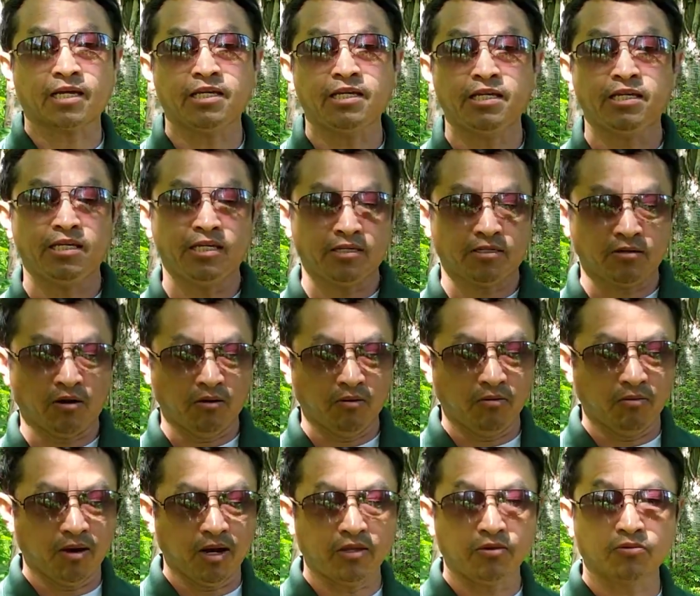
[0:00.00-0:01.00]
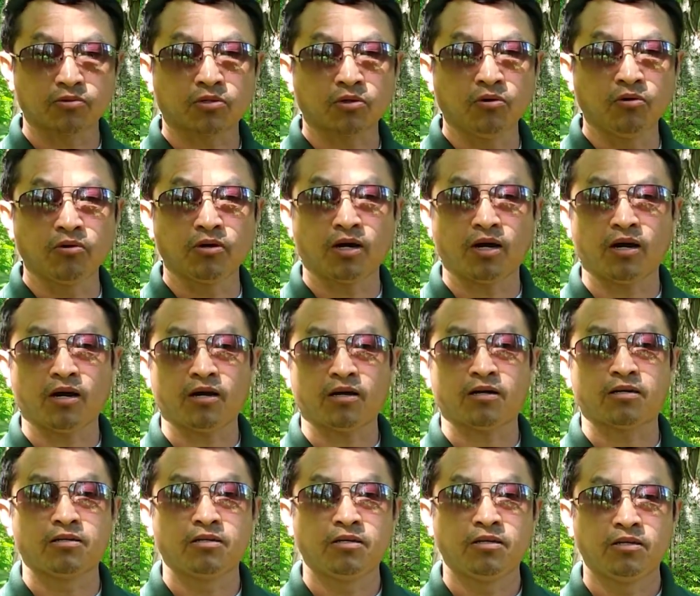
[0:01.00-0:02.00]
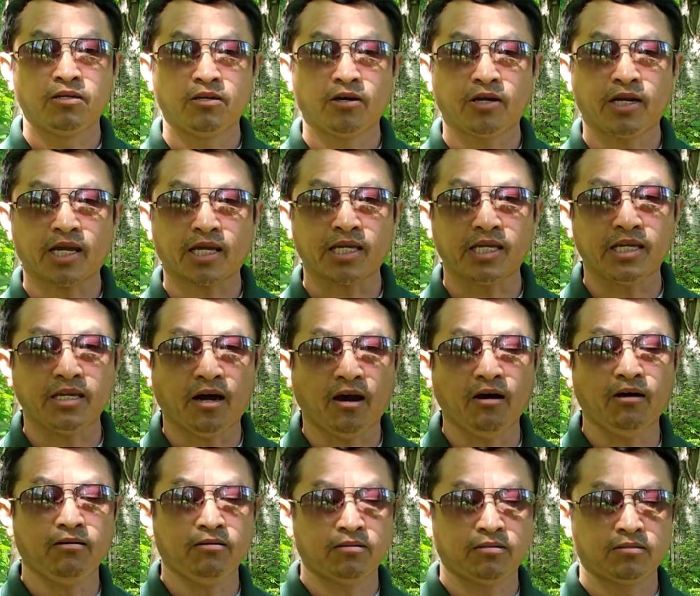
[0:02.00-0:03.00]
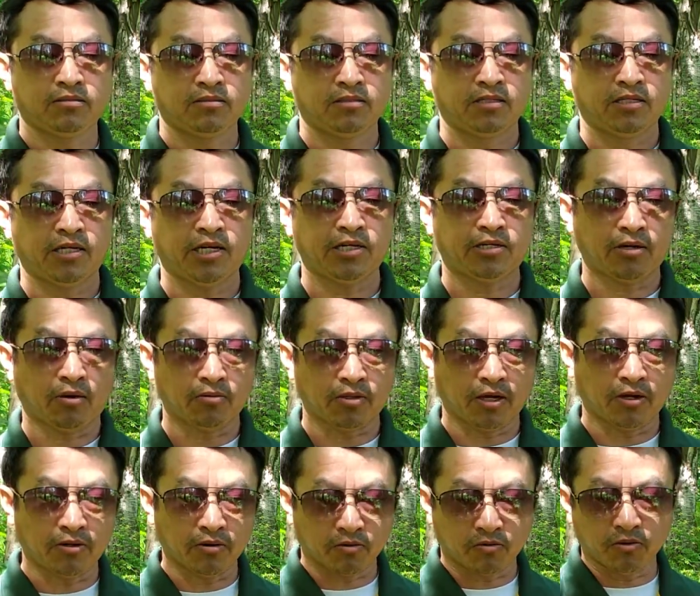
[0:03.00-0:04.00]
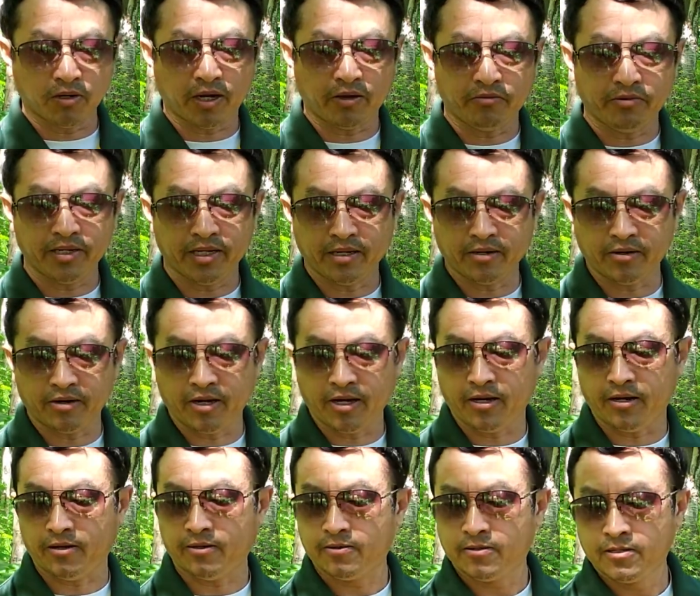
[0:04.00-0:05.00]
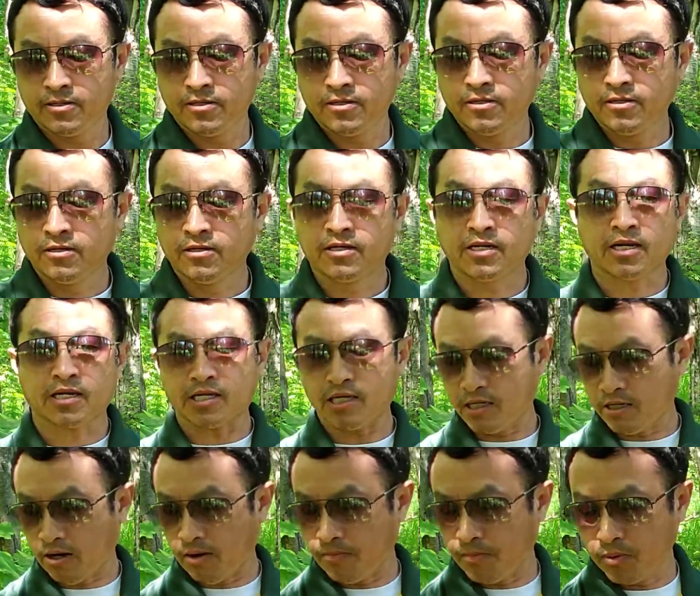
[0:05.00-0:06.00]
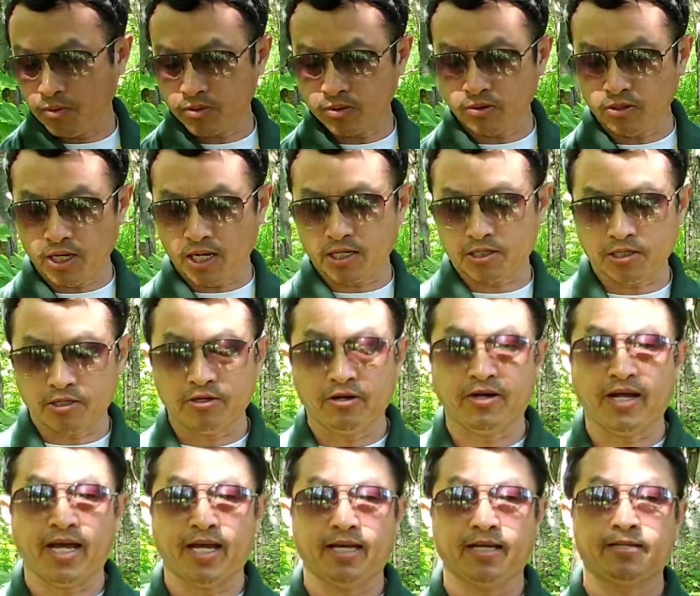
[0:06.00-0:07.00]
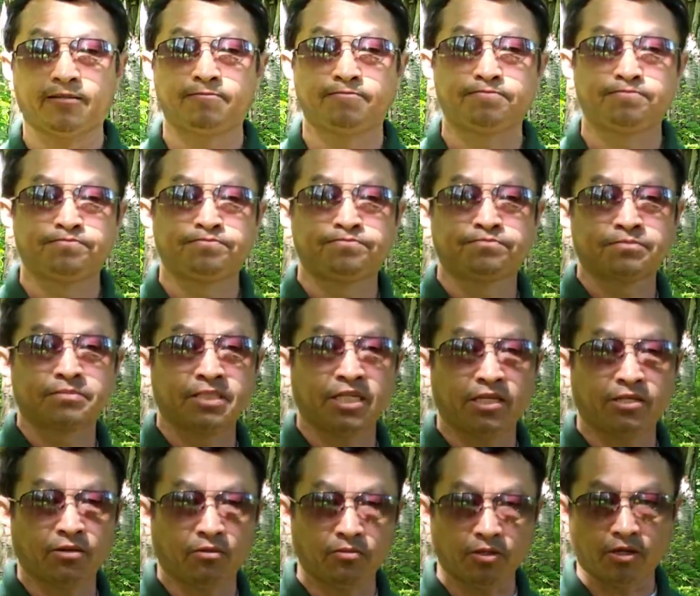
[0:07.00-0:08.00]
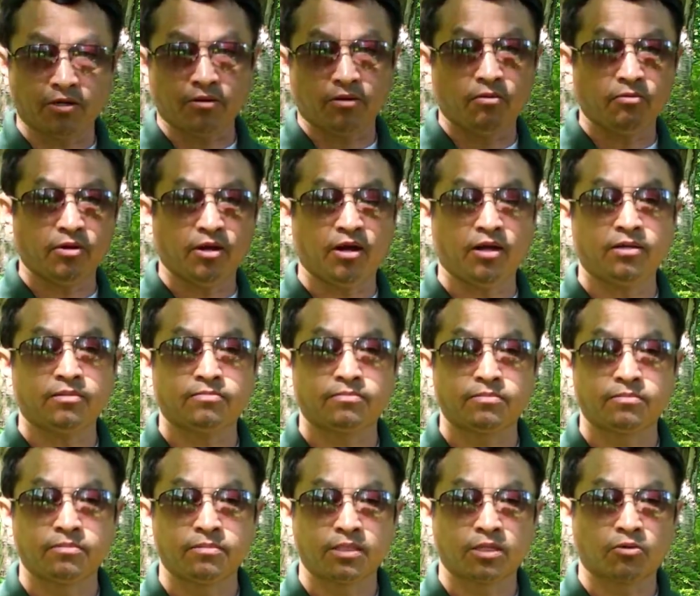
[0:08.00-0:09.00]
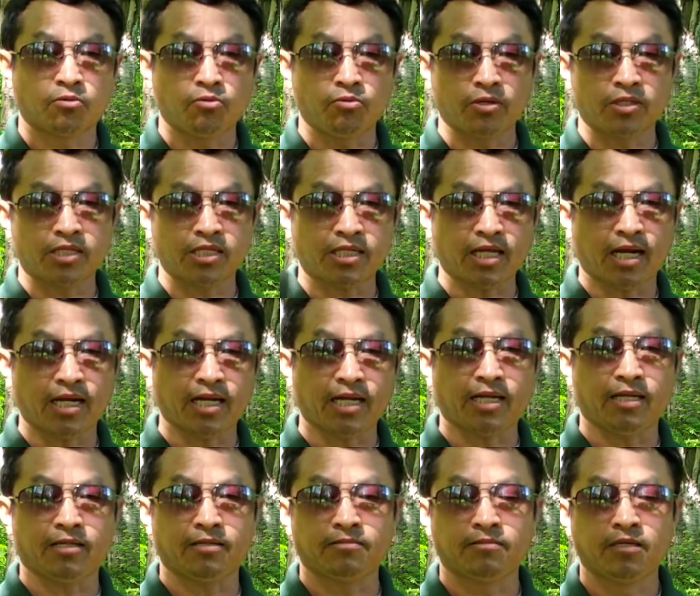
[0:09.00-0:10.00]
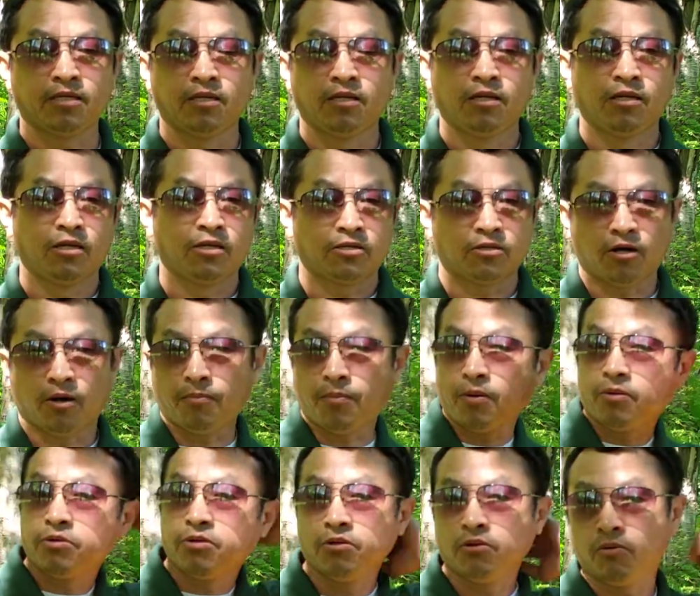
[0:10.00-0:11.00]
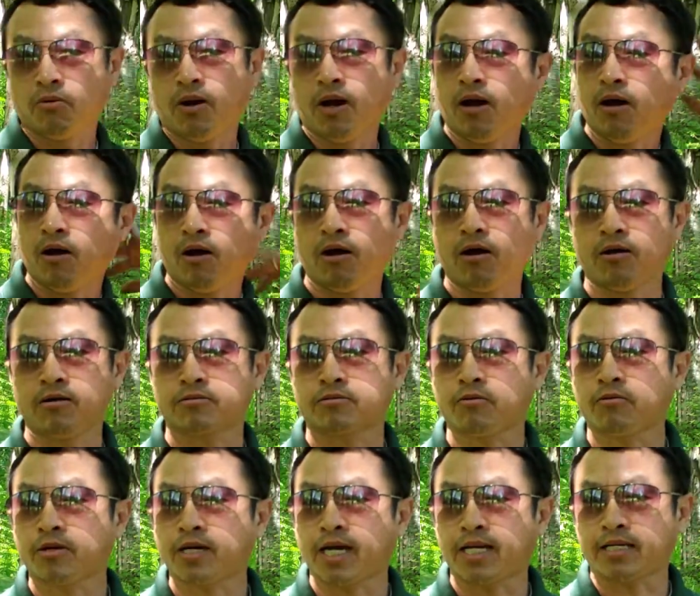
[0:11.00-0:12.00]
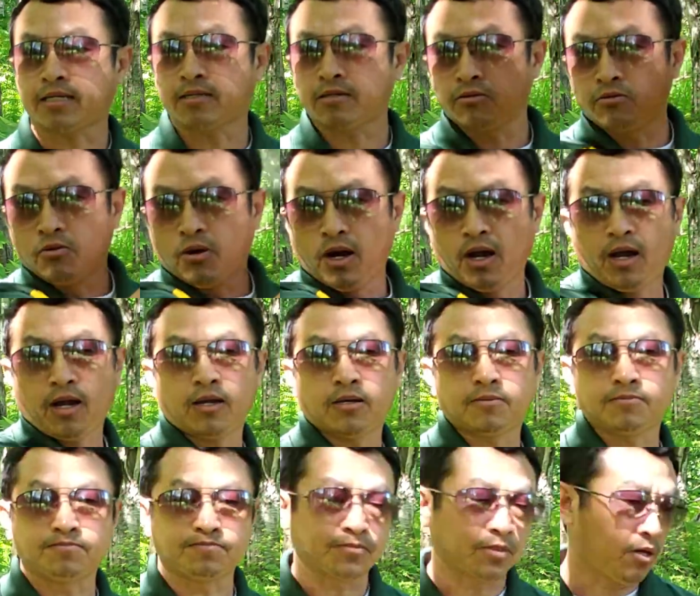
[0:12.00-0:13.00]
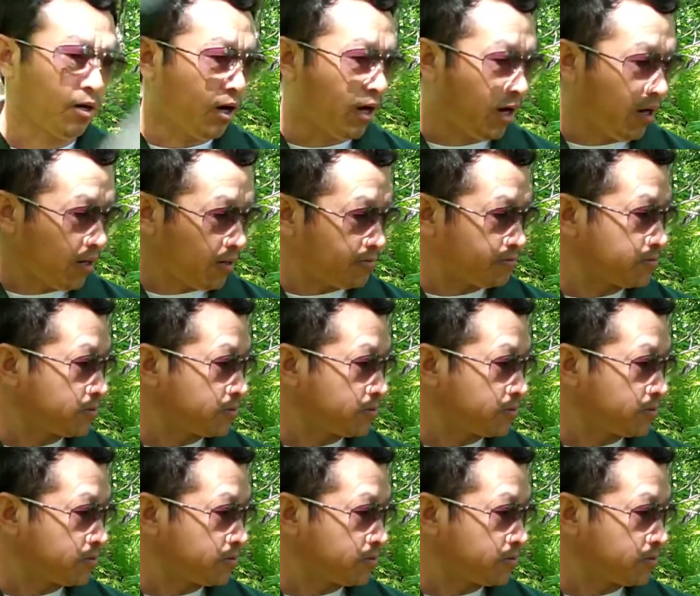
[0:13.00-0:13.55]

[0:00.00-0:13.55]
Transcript: khi ý trong ở youtube nó giờ này khi đâu này xong tới đâu của đại video nó nè khi đâu bu đồ à, sợ đời nè này xong tới đâu nó của giờ tí tàn này cho phong yêu họ tổng cạnh yêu à